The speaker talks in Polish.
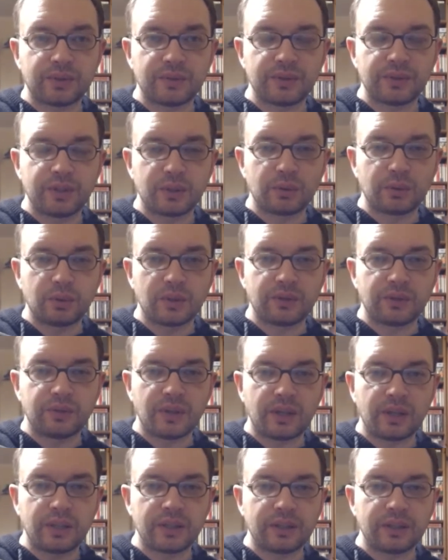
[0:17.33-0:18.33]
niektóre
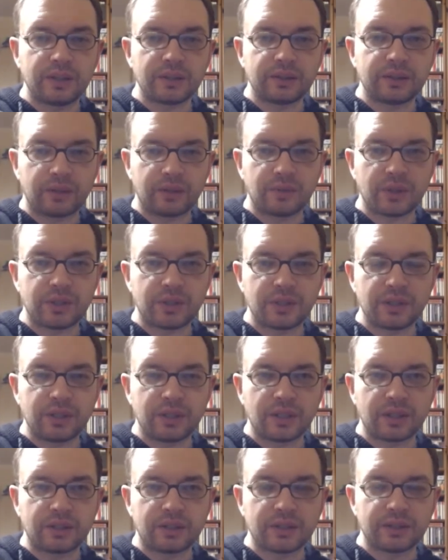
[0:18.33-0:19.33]
walenie, tak właśnie
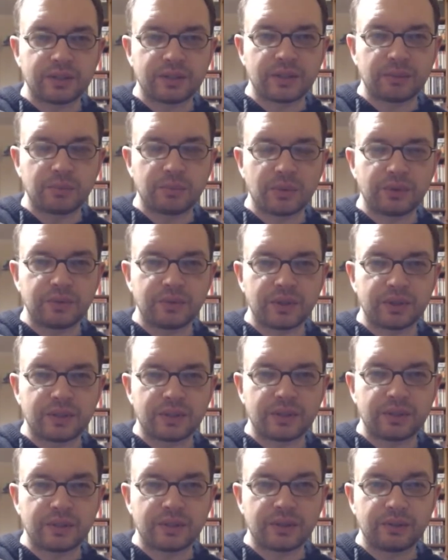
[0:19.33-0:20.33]
jak
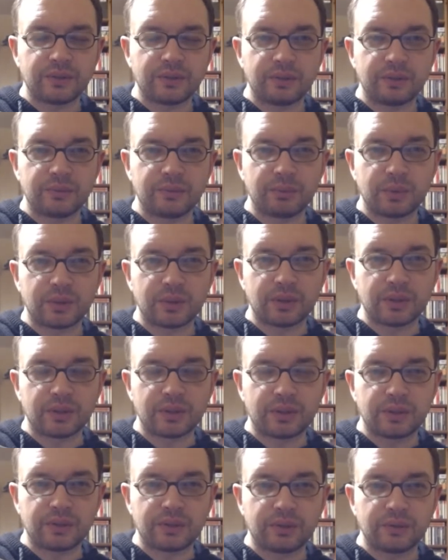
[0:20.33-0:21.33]
zębowiec, e, bo to
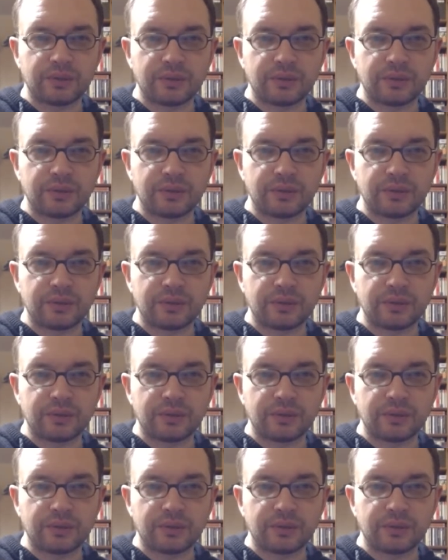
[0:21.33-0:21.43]
jest,